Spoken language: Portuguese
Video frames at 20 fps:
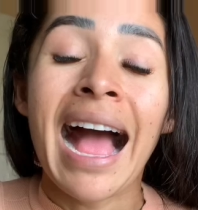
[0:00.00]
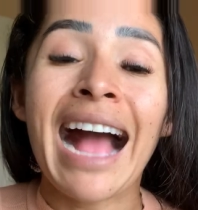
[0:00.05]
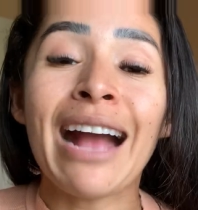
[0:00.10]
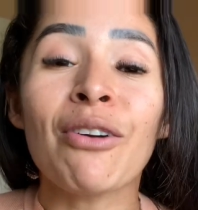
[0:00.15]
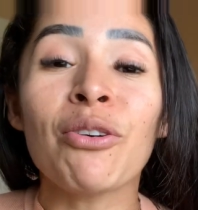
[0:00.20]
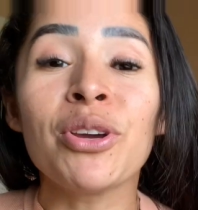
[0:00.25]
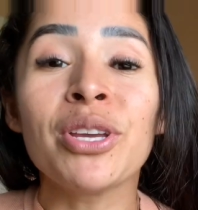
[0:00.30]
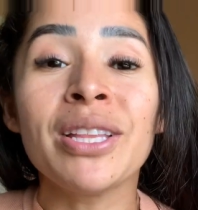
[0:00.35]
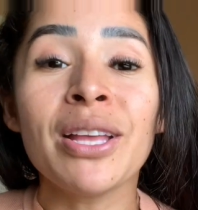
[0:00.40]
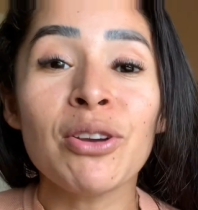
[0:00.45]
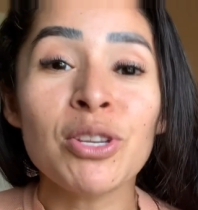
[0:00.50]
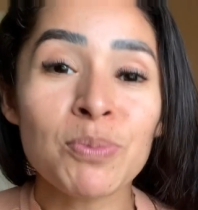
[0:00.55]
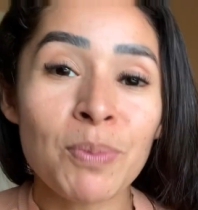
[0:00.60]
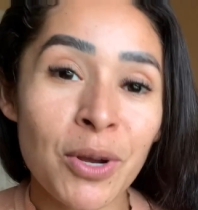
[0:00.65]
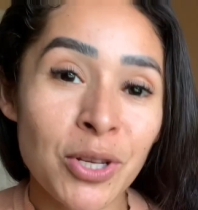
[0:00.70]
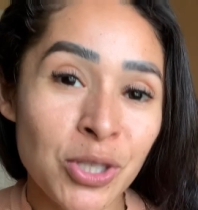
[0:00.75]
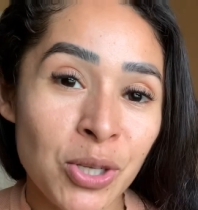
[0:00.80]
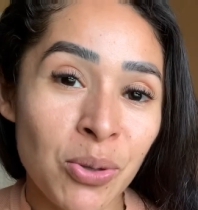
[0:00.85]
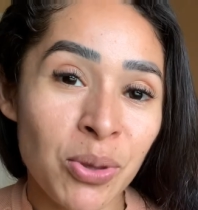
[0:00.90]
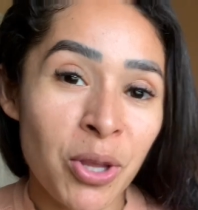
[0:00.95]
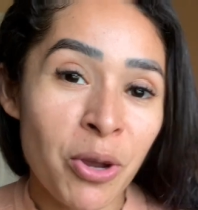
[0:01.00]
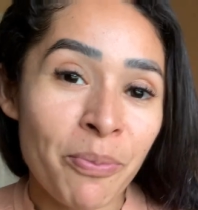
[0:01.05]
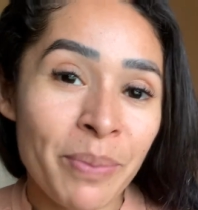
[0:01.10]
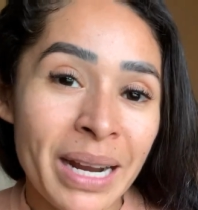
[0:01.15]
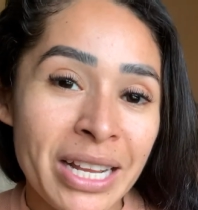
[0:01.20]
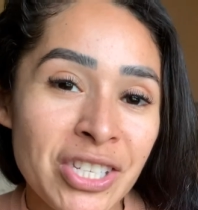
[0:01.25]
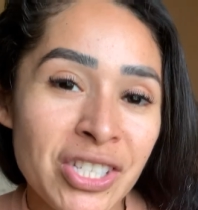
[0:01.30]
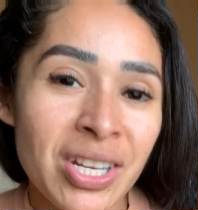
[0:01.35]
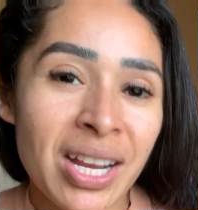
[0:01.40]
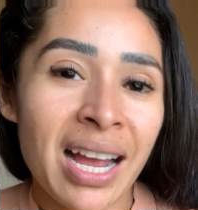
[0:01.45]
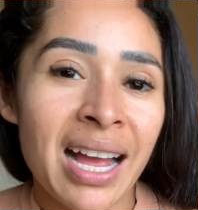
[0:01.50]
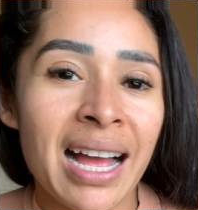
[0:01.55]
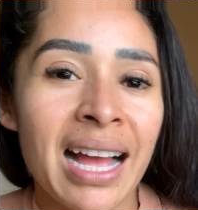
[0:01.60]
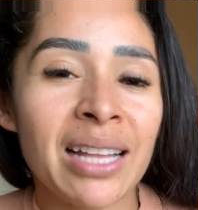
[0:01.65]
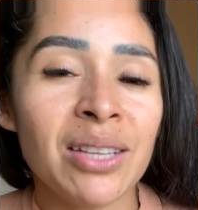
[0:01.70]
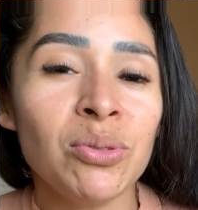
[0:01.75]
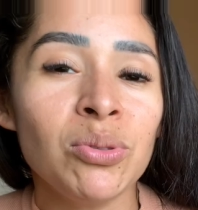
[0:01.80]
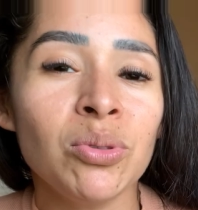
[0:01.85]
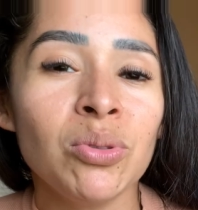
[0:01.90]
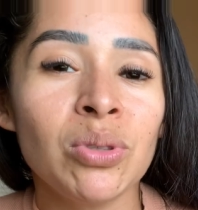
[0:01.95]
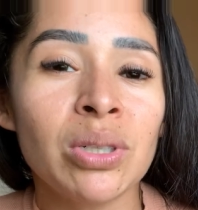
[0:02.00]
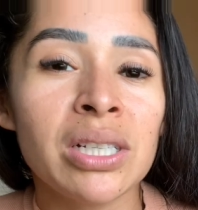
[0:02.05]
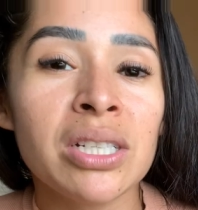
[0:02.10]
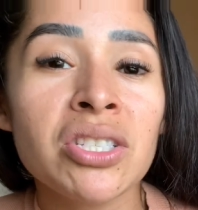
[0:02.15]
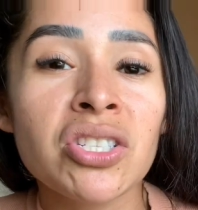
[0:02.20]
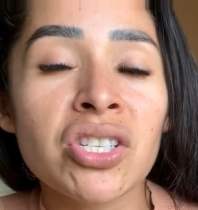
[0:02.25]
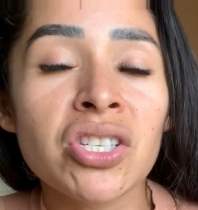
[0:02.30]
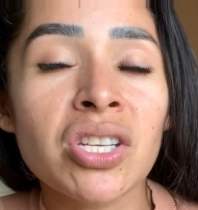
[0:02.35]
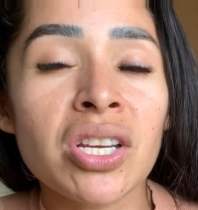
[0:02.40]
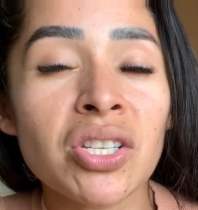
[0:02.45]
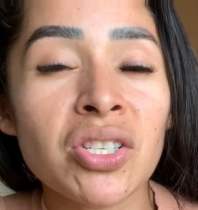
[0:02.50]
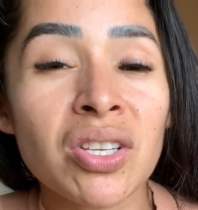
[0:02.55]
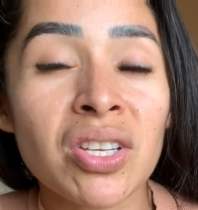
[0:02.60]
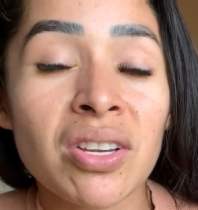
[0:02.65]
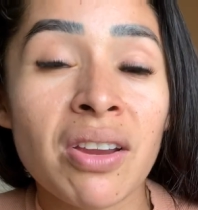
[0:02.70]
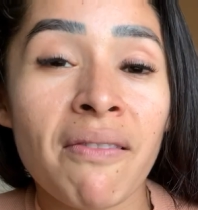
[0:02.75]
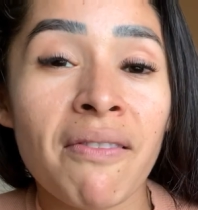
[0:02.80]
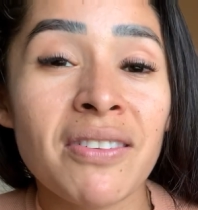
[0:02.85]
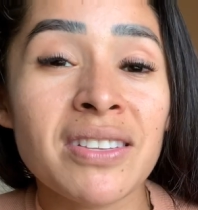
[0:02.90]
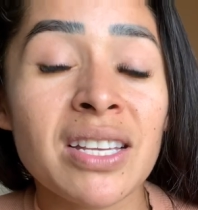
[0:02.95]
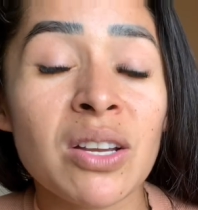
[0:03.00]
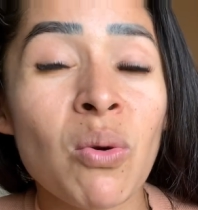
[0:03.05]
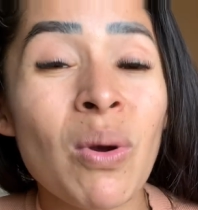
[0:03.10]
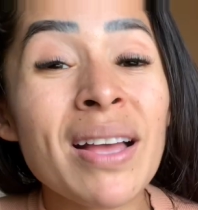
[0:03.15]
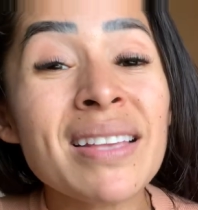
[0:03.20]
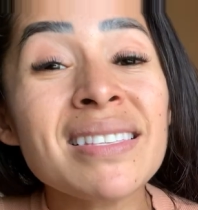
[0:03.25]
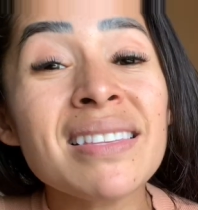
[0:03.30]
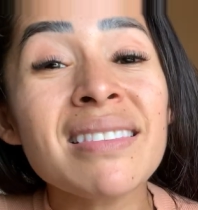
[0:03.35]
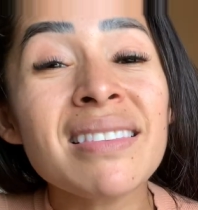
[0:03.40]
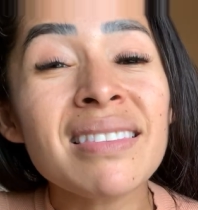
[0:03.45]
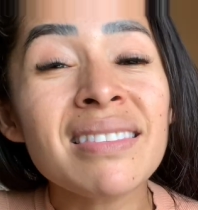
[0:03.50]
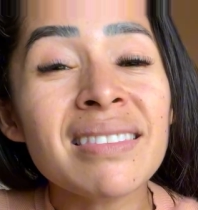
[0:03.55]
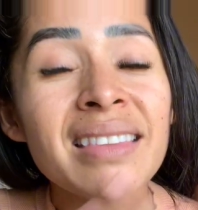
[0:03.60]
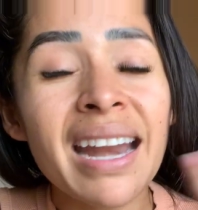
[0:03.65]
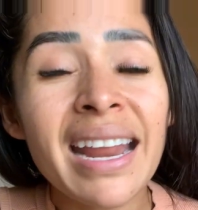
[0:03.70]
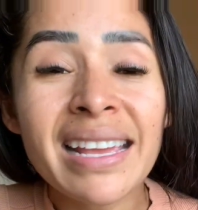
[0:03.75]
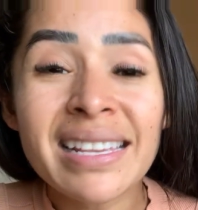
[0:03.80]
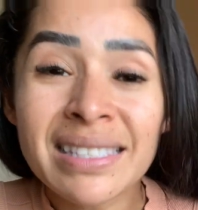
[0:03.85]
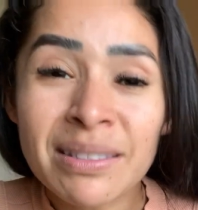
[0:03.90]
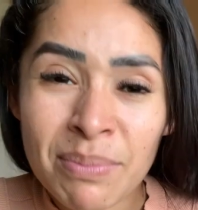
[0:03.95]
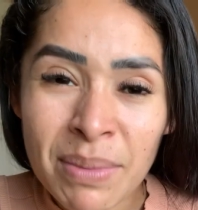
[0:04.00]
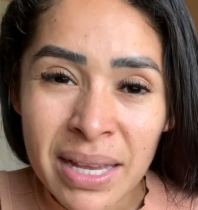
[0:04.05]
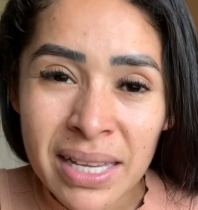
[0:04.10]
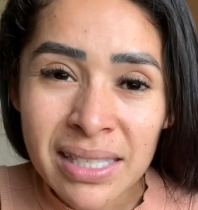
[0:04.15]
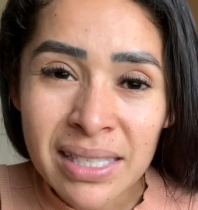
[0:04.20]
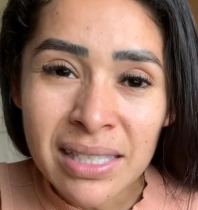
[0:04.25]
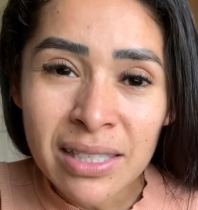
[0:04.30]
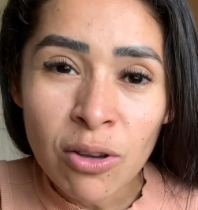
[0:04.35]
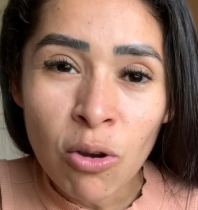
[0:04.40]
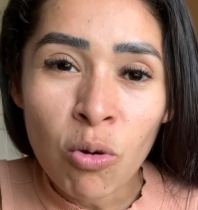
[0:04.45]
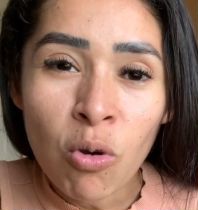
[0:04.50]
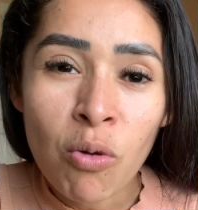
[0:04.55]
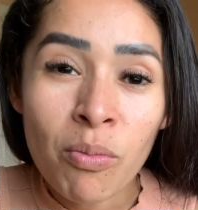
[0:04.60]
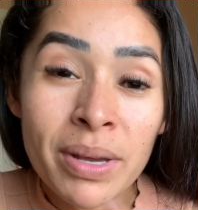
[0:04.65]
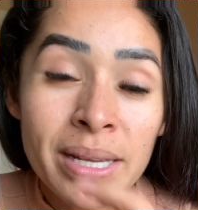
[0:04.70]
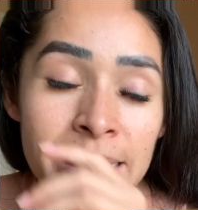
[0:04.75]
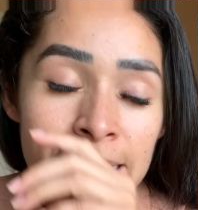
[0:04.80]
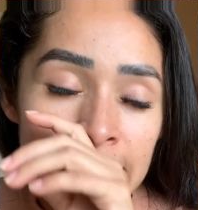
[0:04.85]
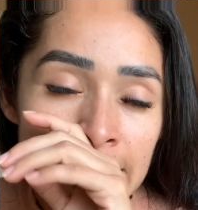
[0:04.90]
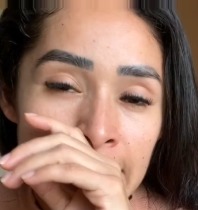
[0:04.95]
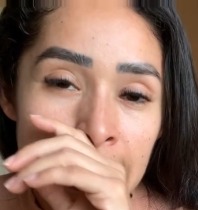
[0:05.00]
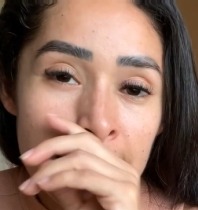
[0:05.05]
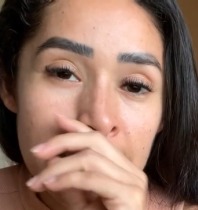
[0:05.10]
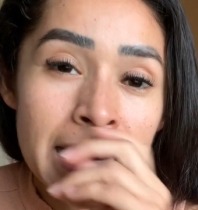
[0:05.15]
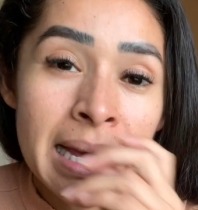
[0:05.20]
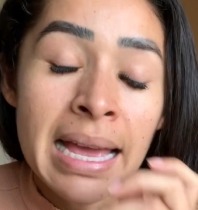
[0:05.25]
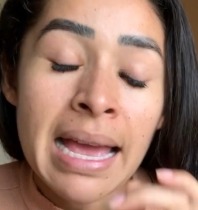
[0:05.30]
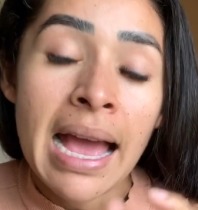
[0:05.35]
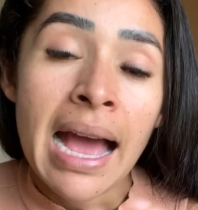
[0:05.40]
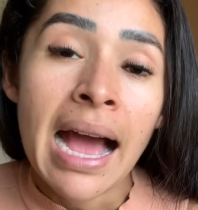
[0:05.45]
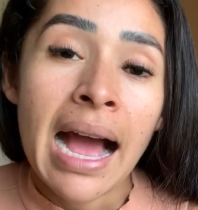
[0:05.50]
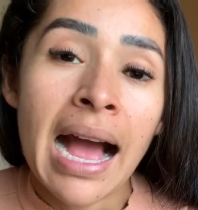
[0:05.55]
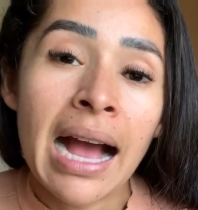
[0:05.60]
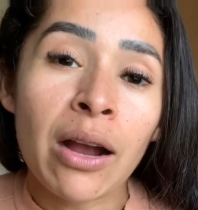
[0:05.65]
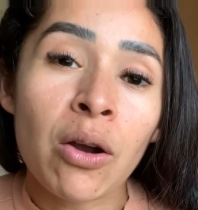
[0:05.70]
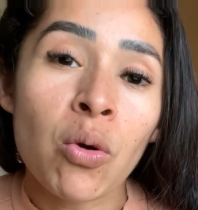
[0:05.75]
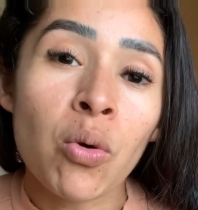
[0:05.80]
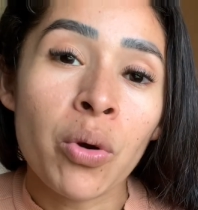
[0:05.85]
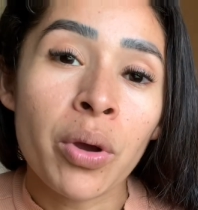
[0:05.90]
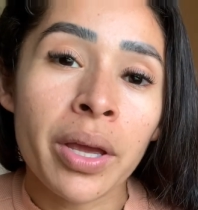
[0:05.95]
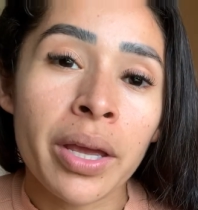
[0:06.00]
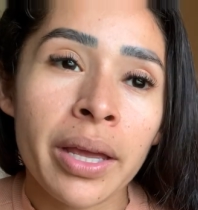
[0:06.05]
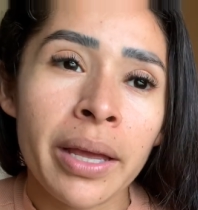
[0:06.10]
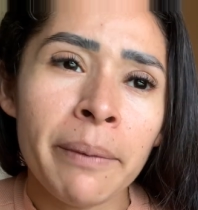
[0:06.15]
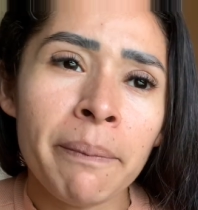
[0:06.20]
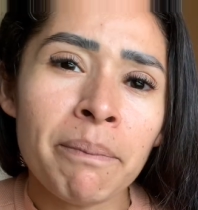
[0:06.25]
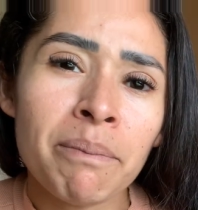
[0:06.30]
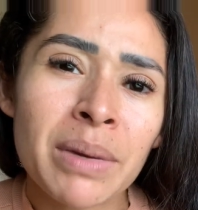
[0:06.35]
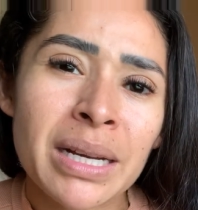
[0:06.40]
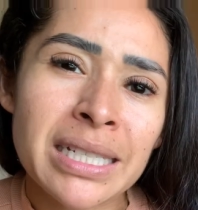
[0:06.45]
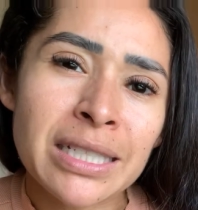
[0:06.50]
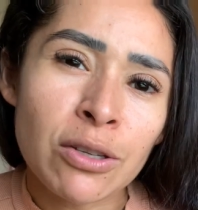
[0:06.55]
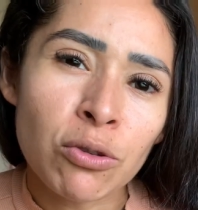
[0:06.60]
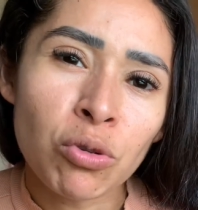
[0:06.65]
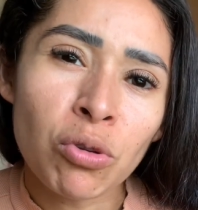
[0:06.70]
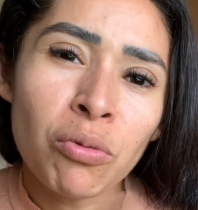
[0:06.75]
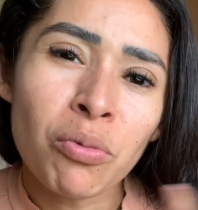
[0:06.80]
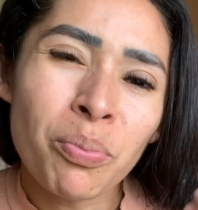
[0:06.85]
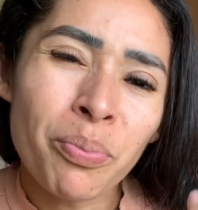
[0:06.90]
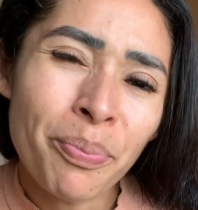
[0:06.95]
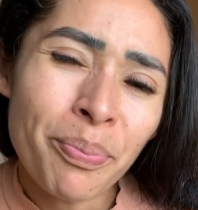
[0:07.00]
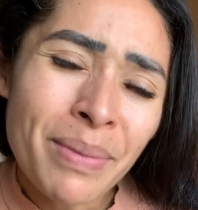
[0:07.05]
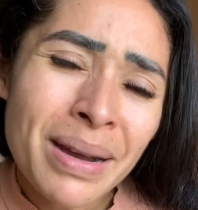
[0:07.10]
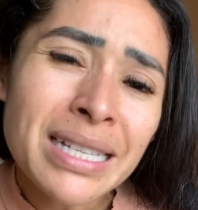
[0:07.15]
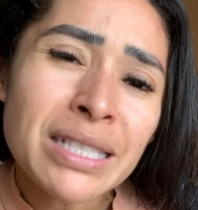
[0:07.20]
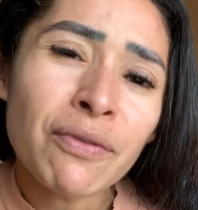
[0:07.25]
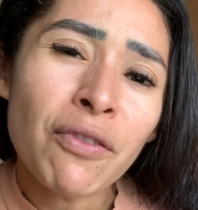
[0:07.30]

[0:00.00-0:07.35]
A corrida é o esporte que eu tenho praticado durante, acho que já vai fazer quase três meses que eu comecei a correr, mas eu tô mais